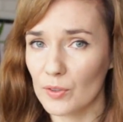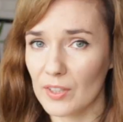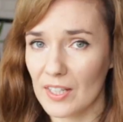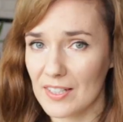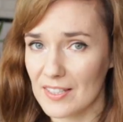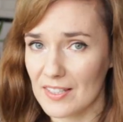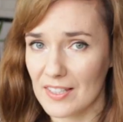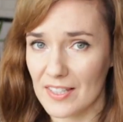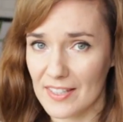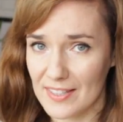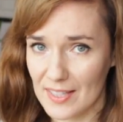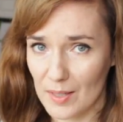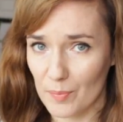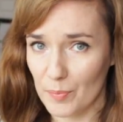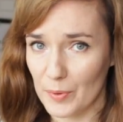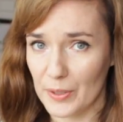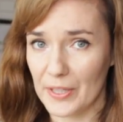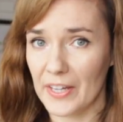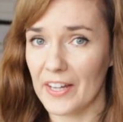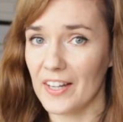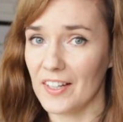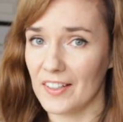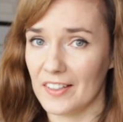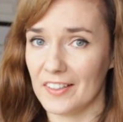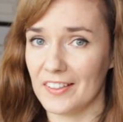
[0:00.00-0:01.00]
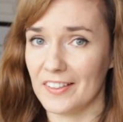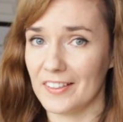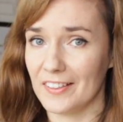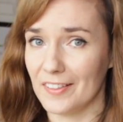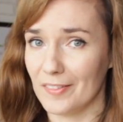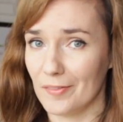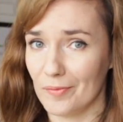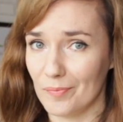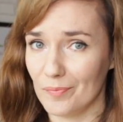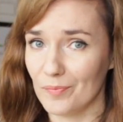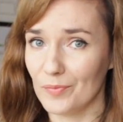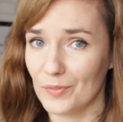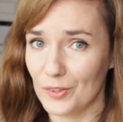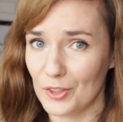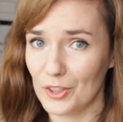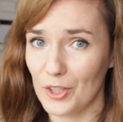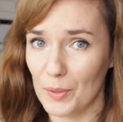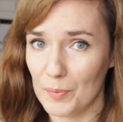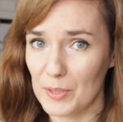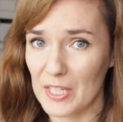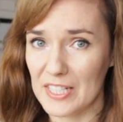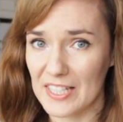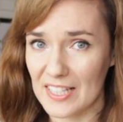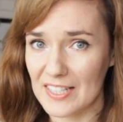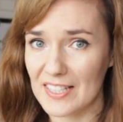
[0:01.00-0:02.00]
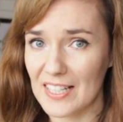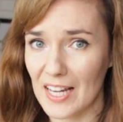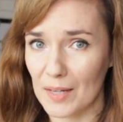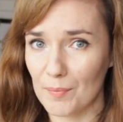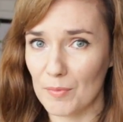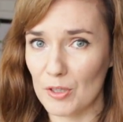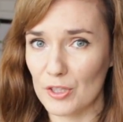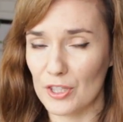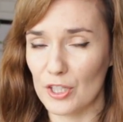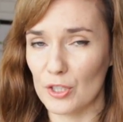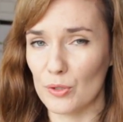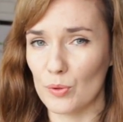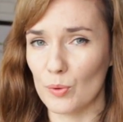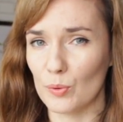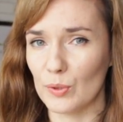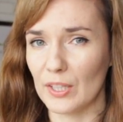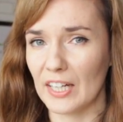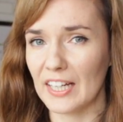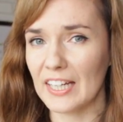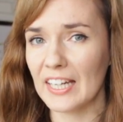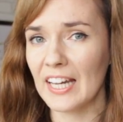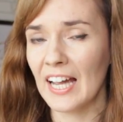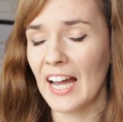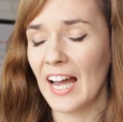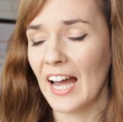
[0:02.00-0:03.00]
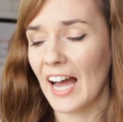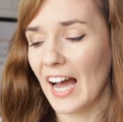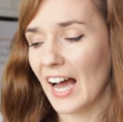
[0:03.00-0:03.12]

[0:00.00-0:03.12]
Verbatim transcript: nas nie zabije i no, nie przesadzajmy też tutaj,